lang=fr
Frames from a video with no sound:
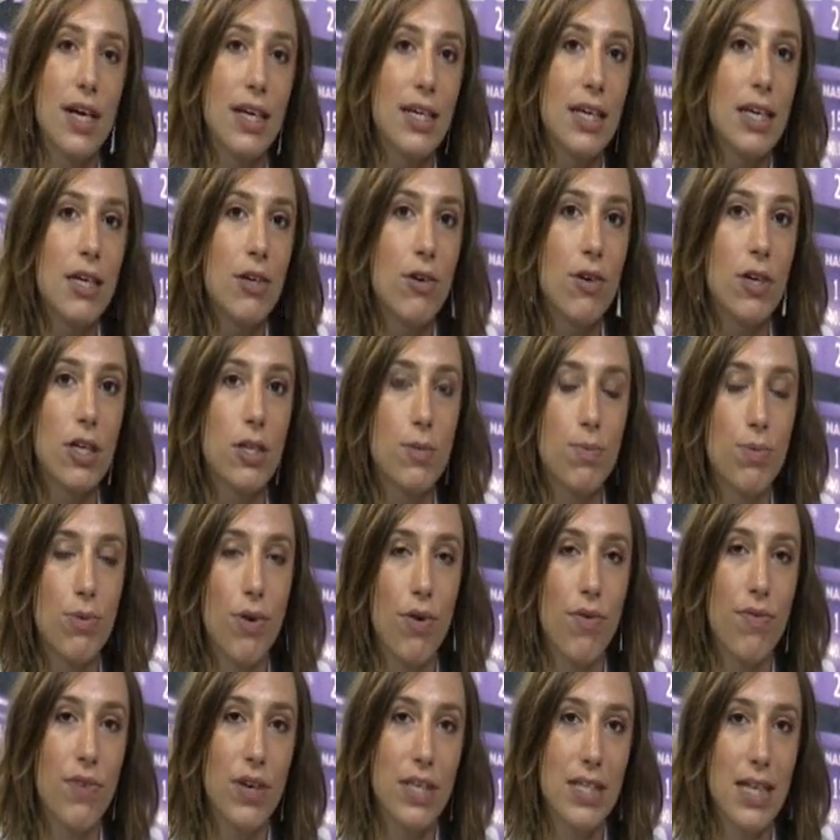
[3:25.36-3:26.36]
qui
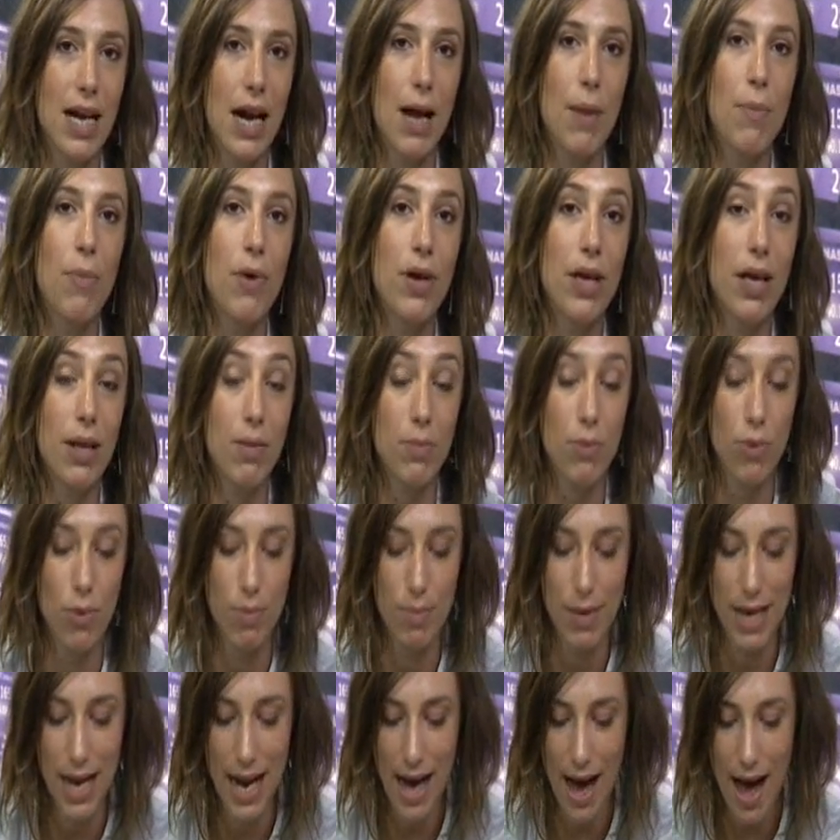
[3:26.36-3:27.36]
correspond en fait à la moyenne
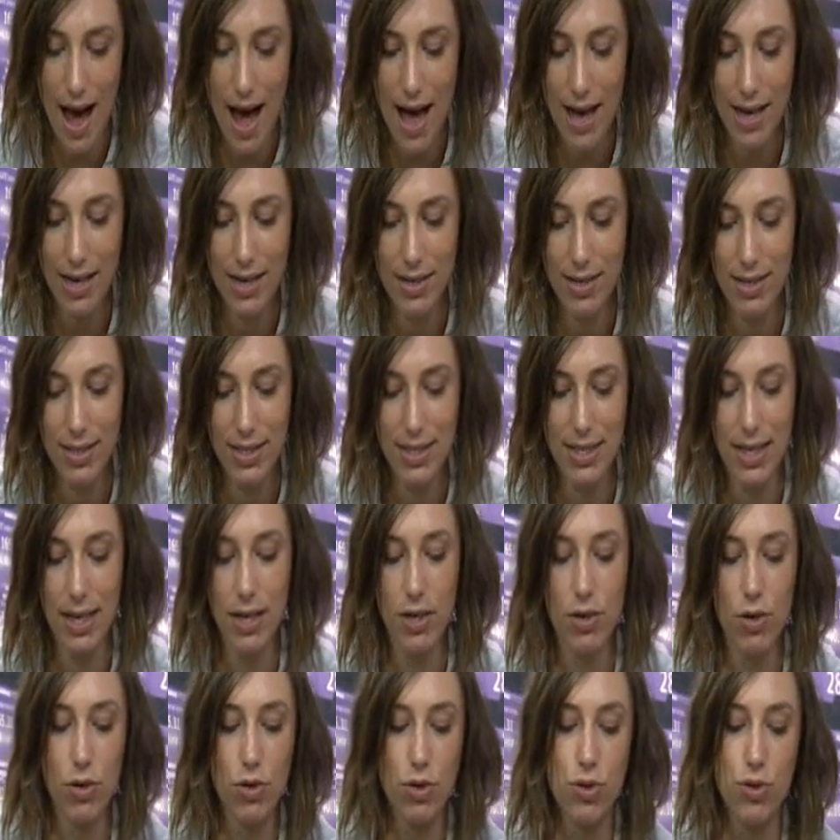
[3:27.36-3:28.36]
mobile à
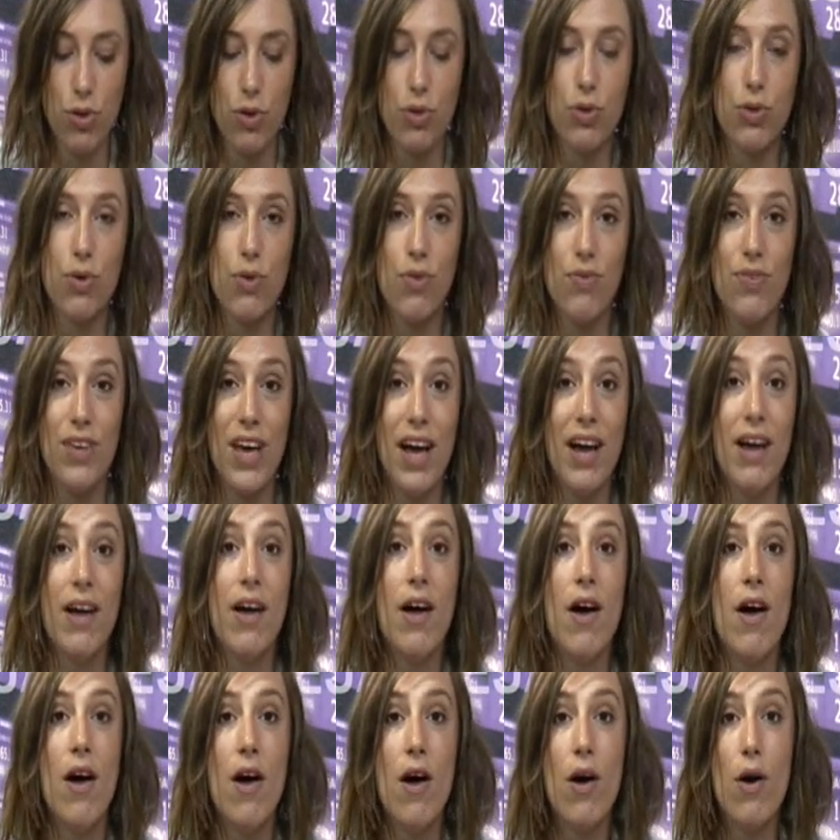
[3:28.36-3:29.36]
50 jours devient
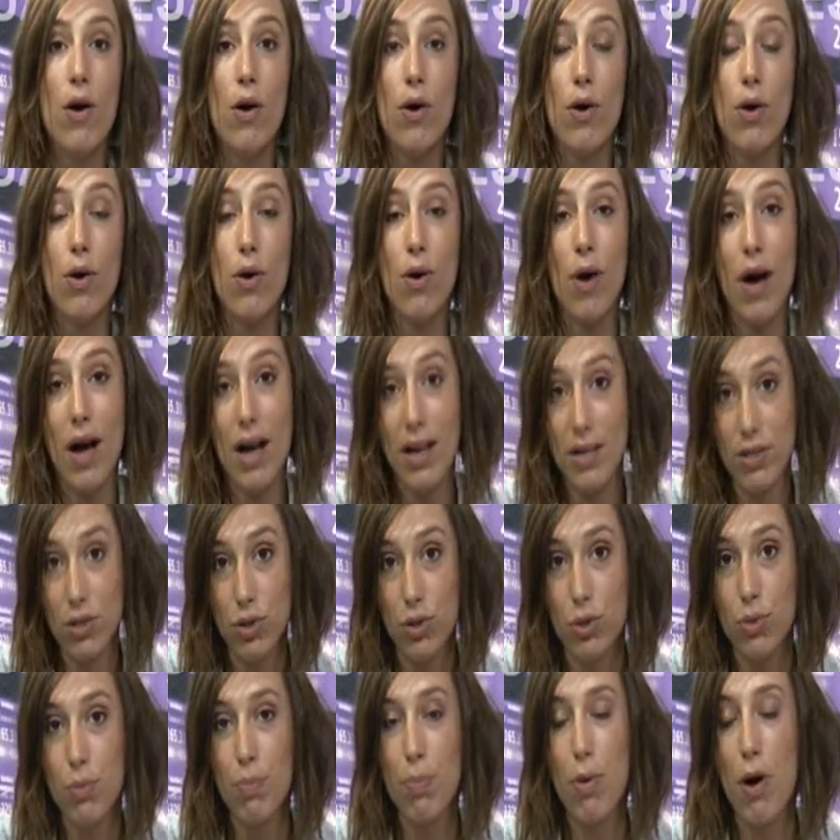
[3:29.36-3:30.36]
euh, un
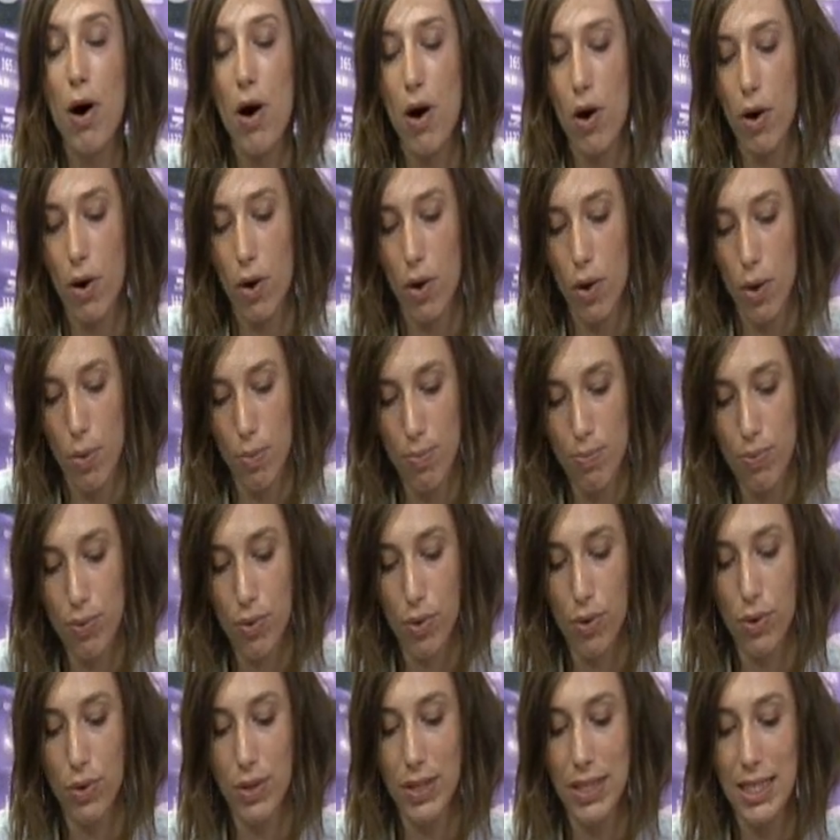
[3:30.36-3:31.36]
support euh,
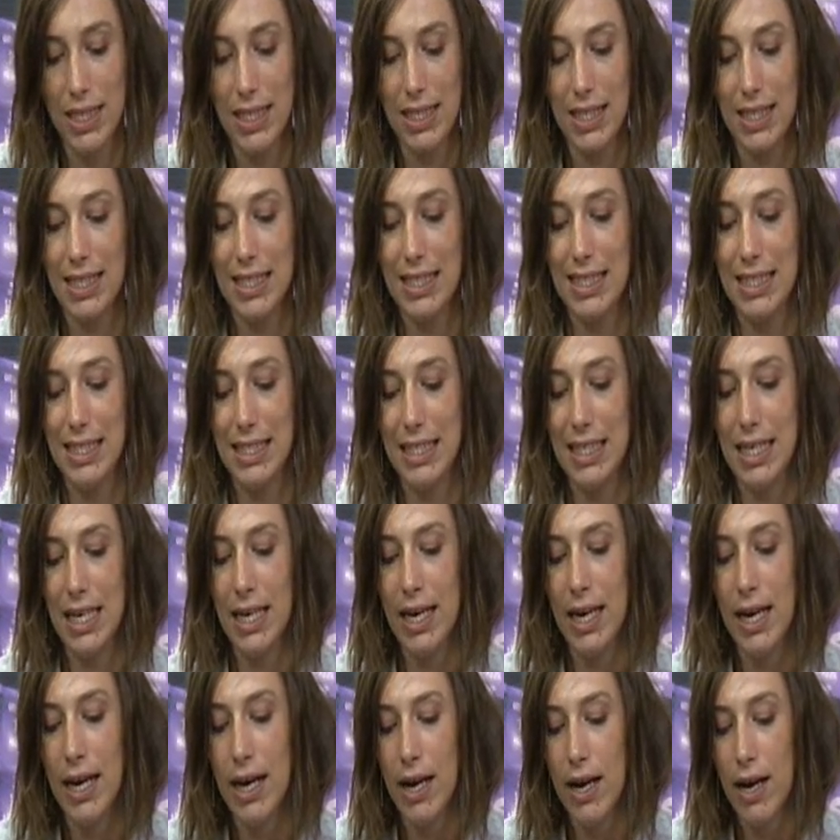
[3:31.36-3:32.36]
pour le titre.
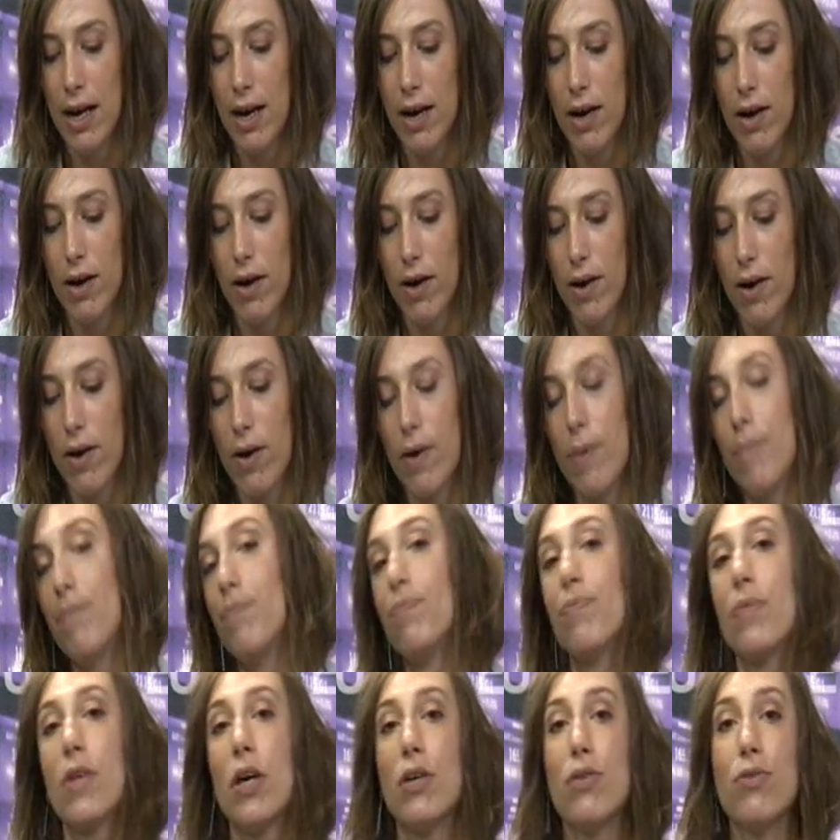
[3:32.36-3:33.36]
Si
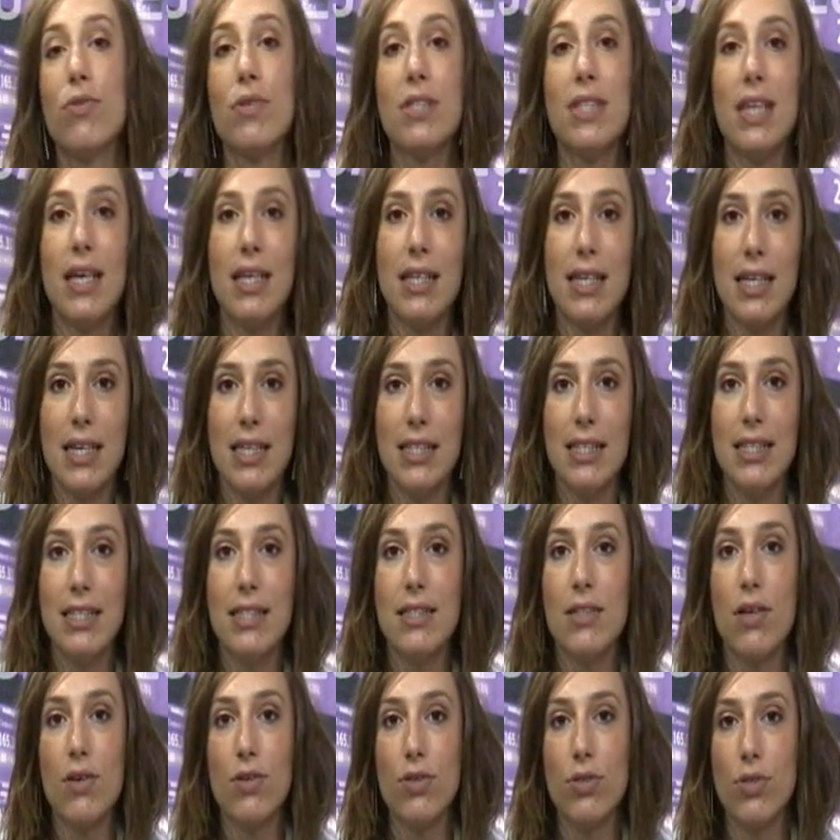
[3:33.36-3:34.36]
euh, donc cette
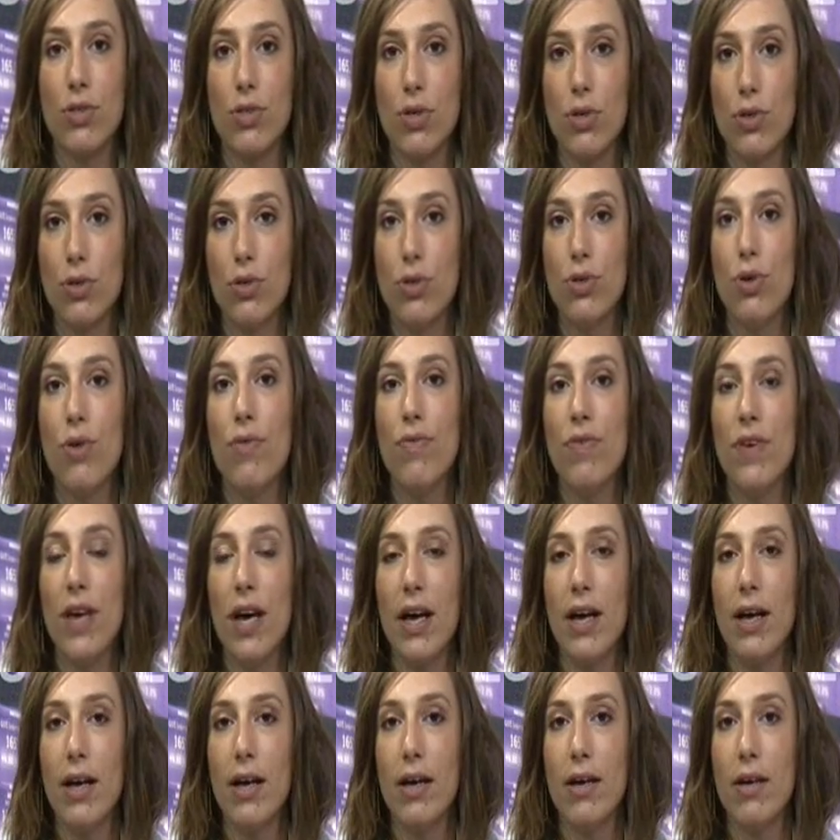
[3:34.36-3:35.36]
résistance
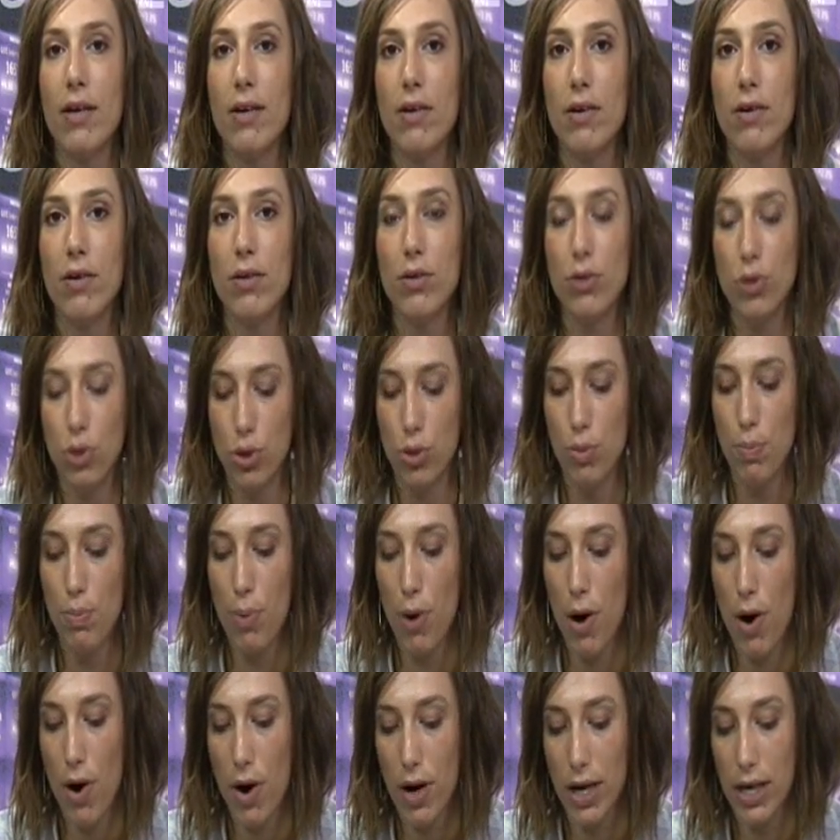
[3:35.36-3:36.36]
devient
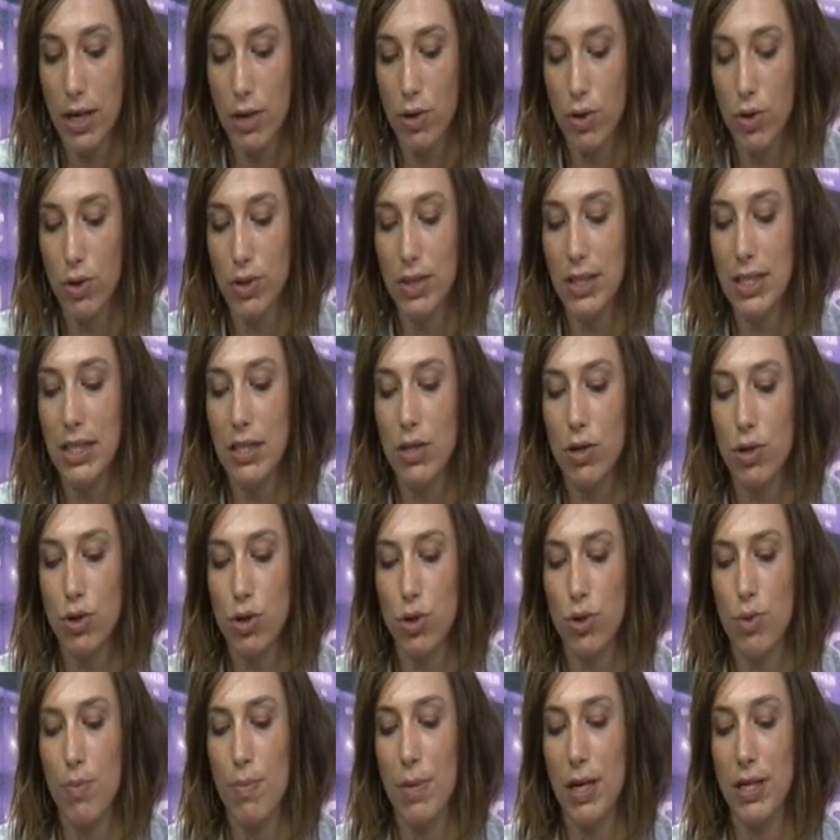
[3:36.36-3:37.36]
support et que le titre
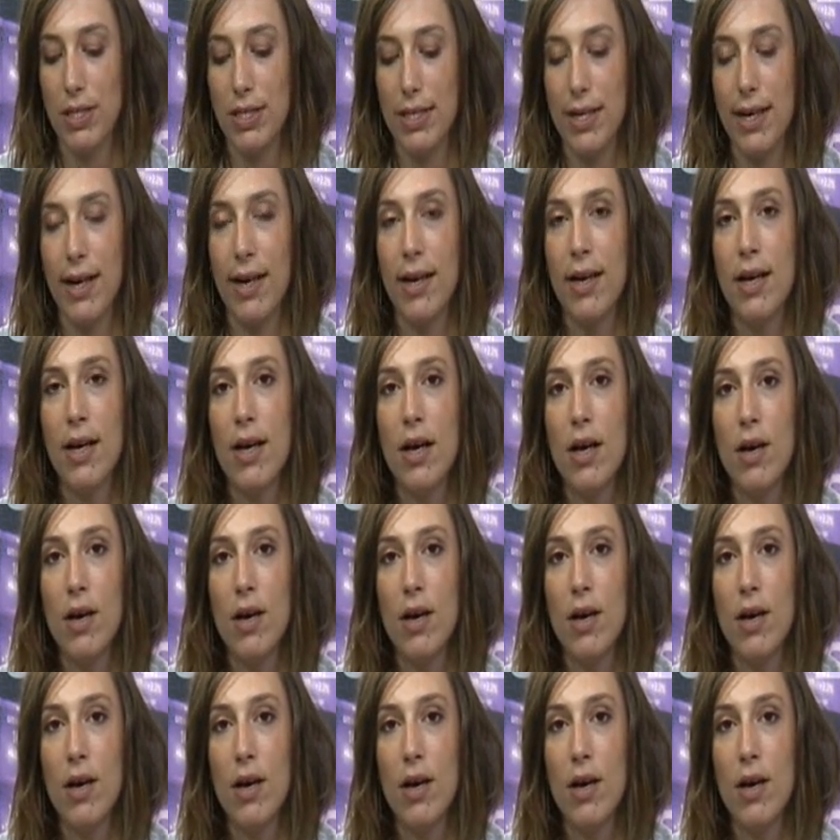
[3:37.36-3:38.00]
se maintient